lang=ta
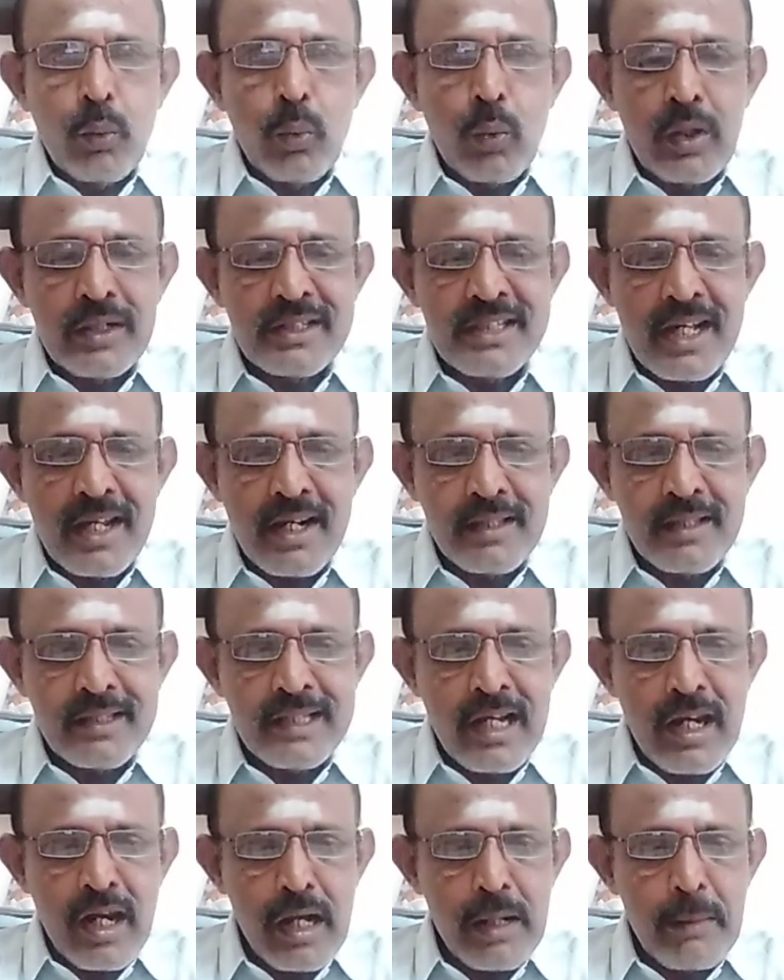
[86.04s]

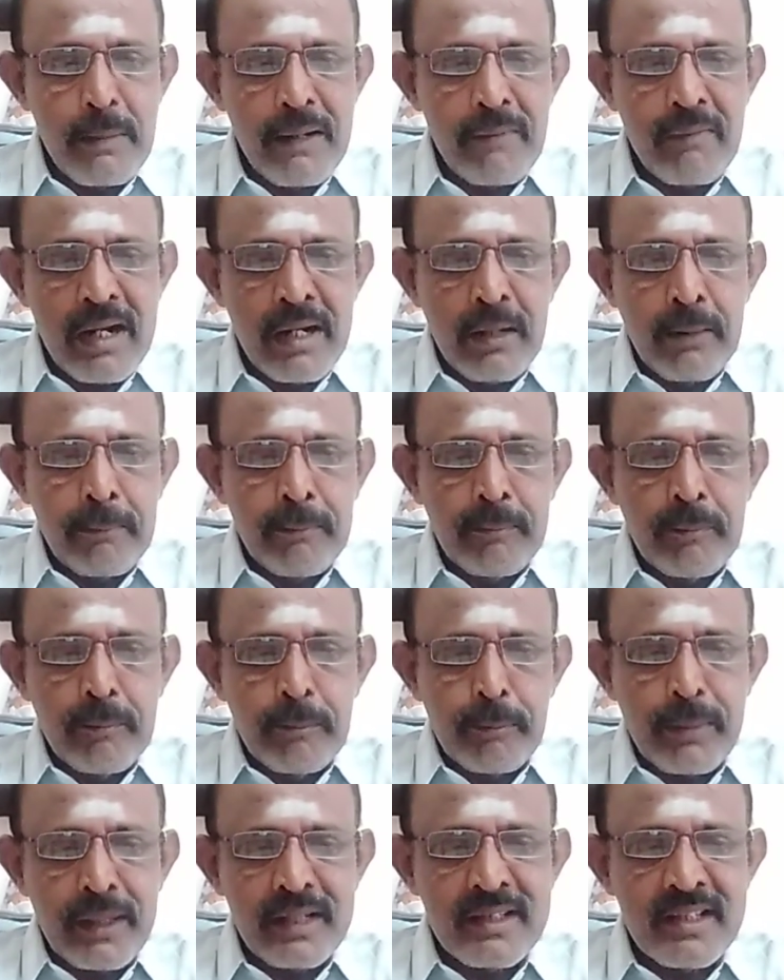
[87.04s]
கோஷாரத்தில் ராகு பகவான்
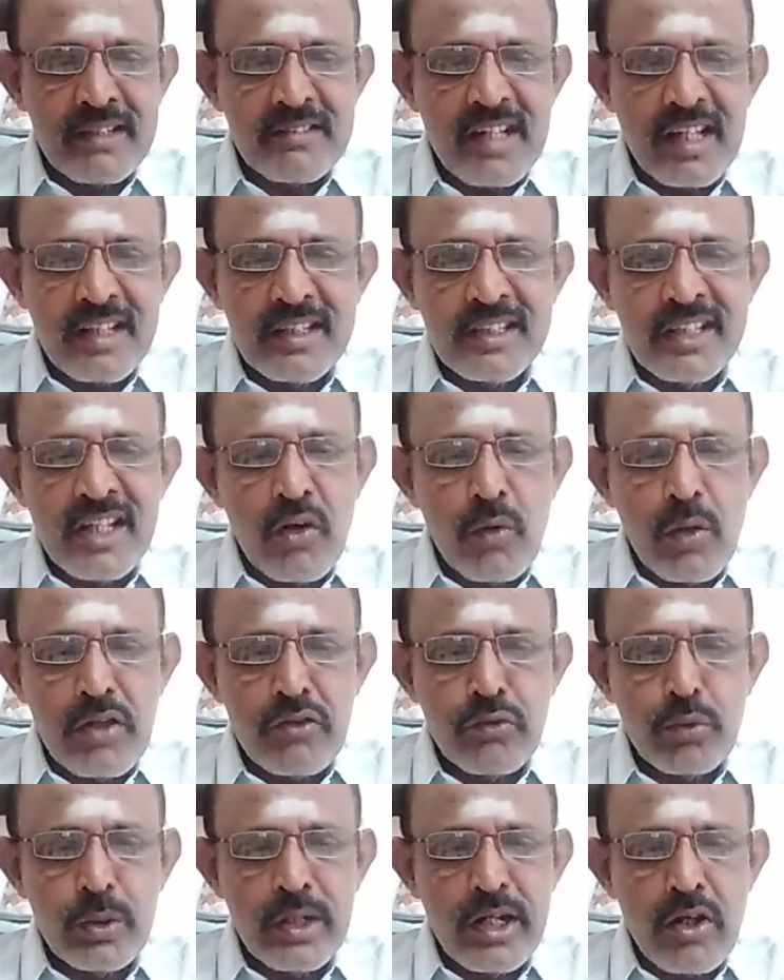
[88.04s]
பிறந்த சாதகத்தில் உள்ள
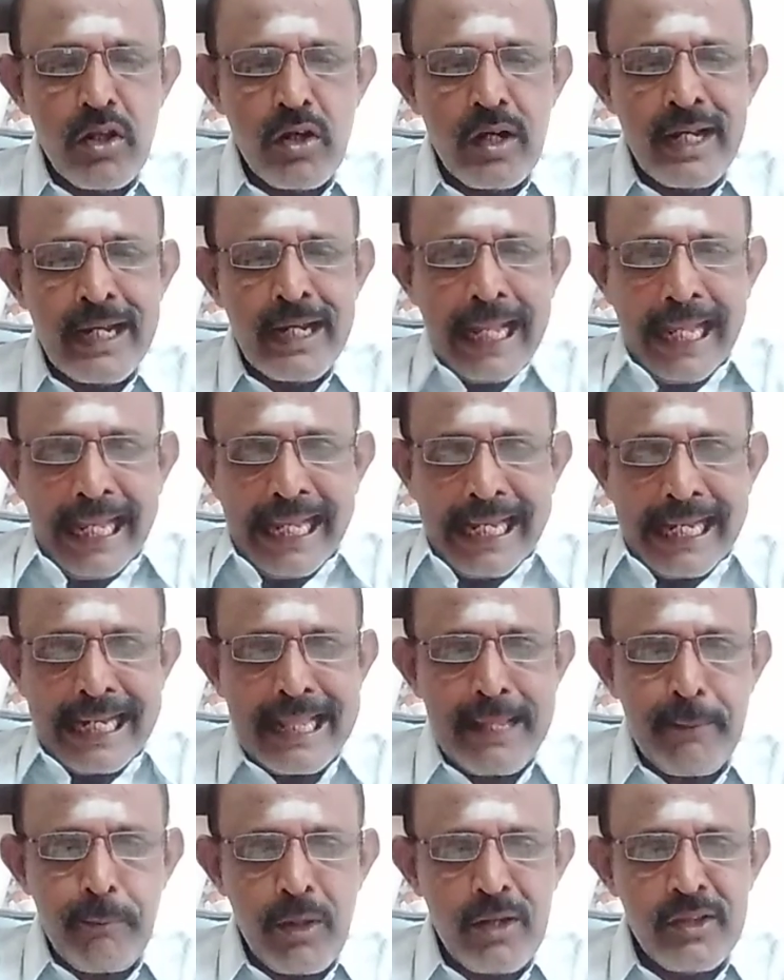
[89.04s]
சூரியனுடன்
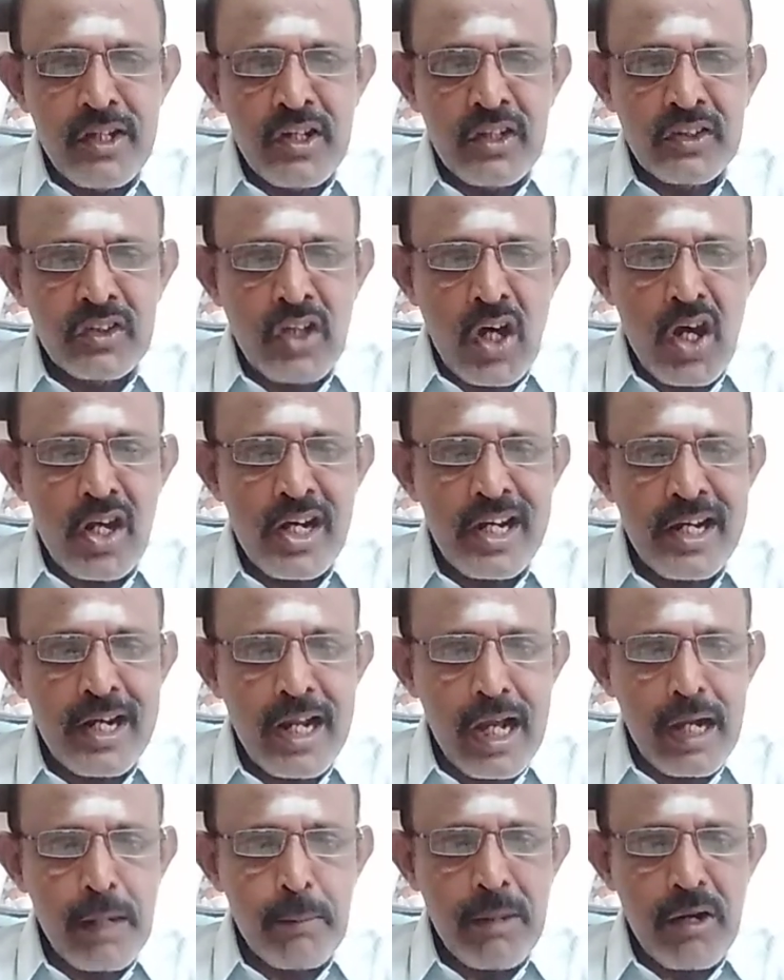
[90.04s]
இணையும் பொழுது தான் என்ற
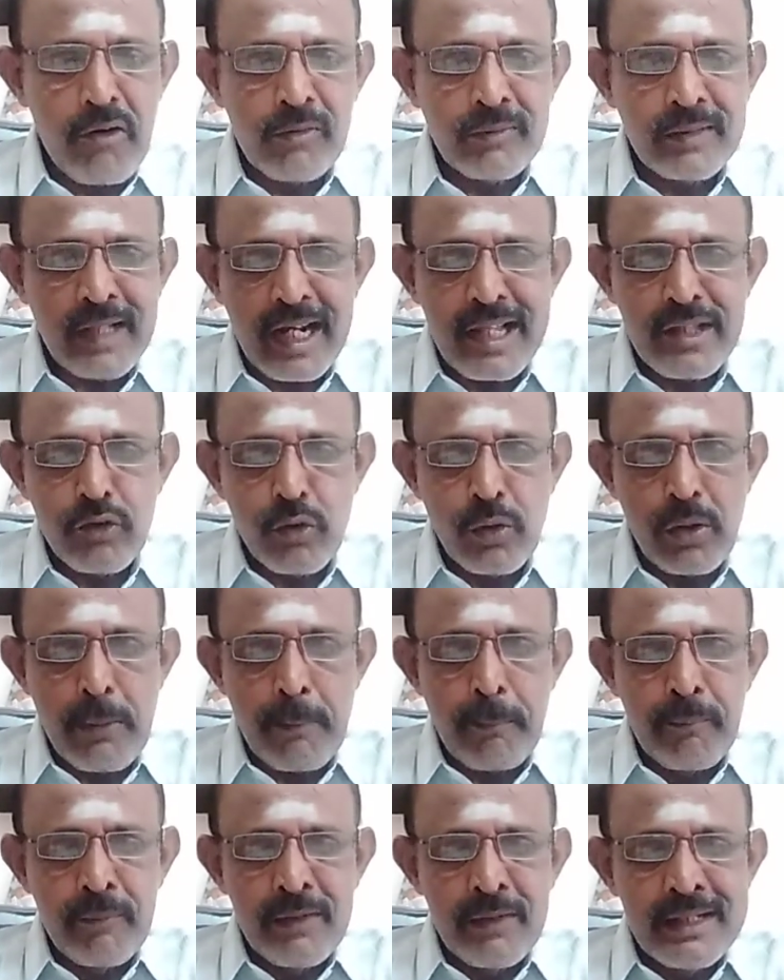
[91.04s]
அகம்பாவம் தலை
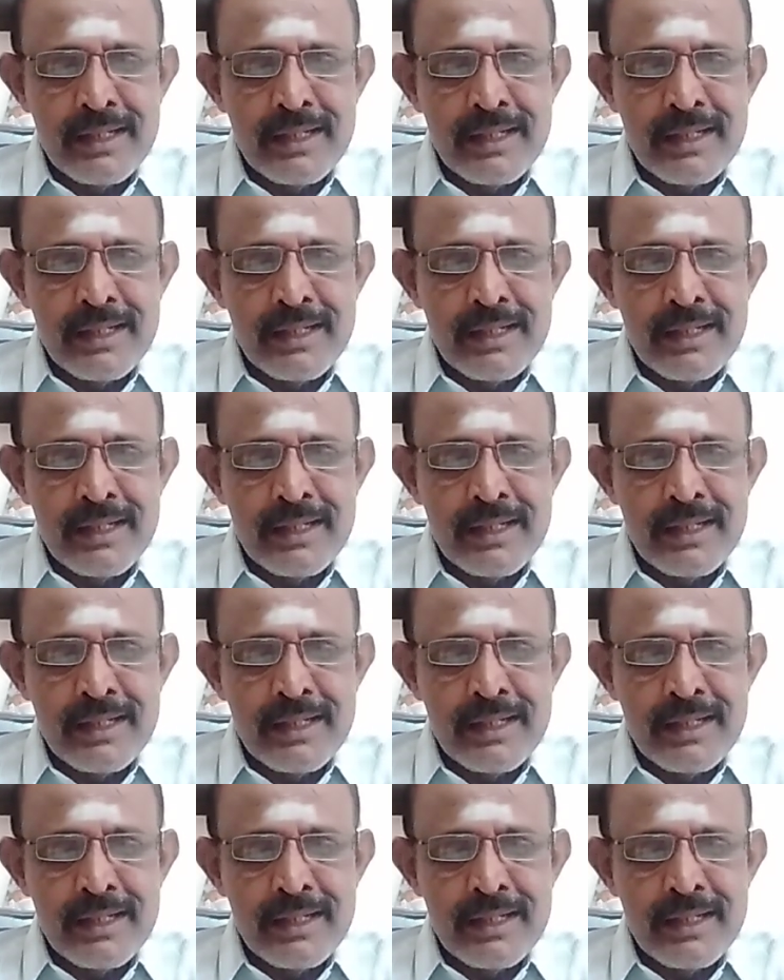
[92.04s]
தூக்கும்